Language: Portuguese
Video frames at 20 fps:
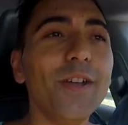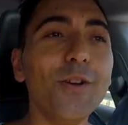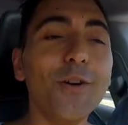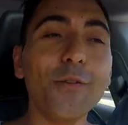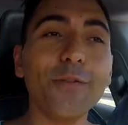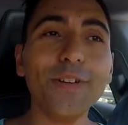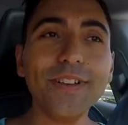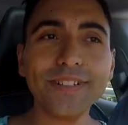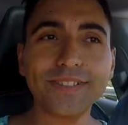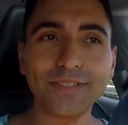e
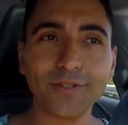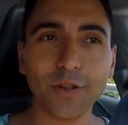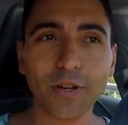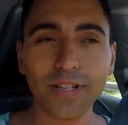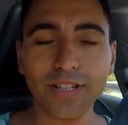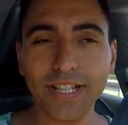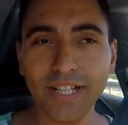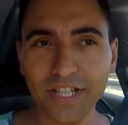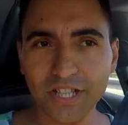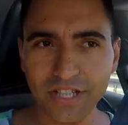o
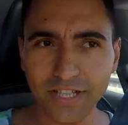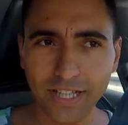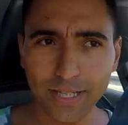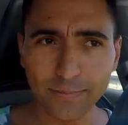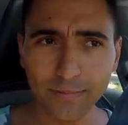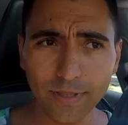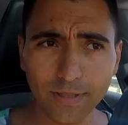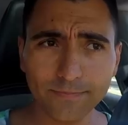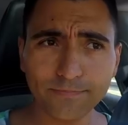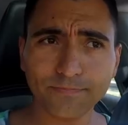vencedor deste
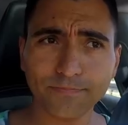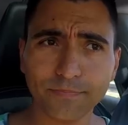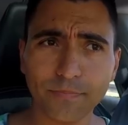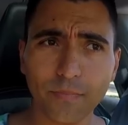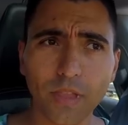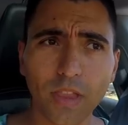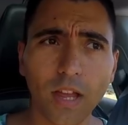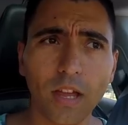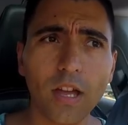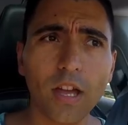tema
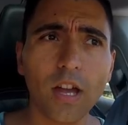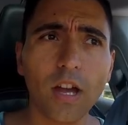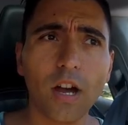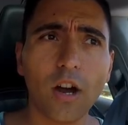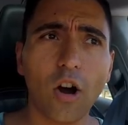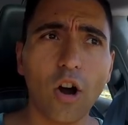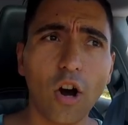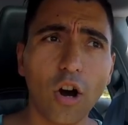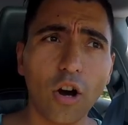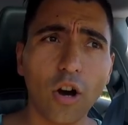
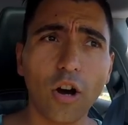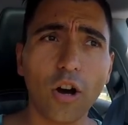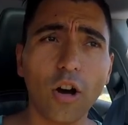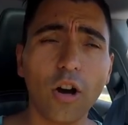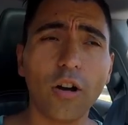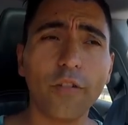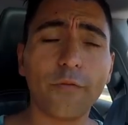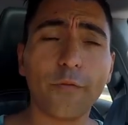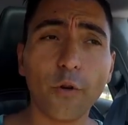uh,